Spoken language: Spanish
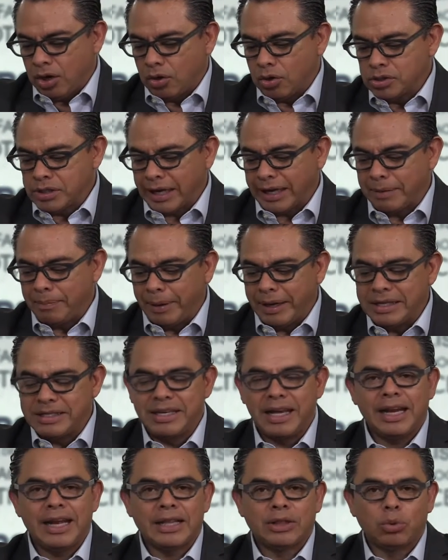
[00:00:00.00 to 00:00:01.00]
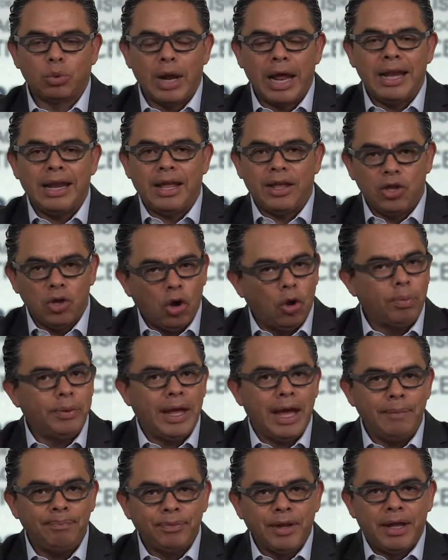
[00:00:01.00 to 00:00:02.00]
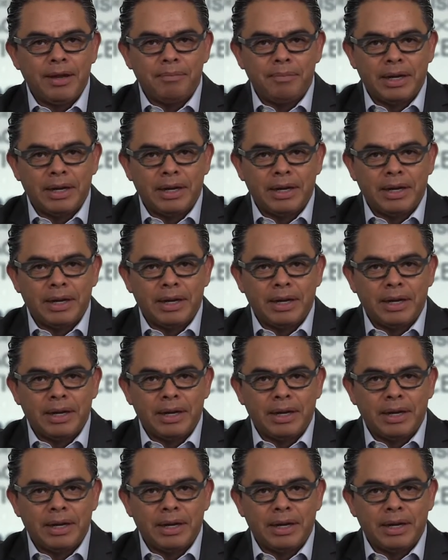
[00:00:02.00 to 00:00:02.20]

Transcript: cosa que parecía natural y obvia,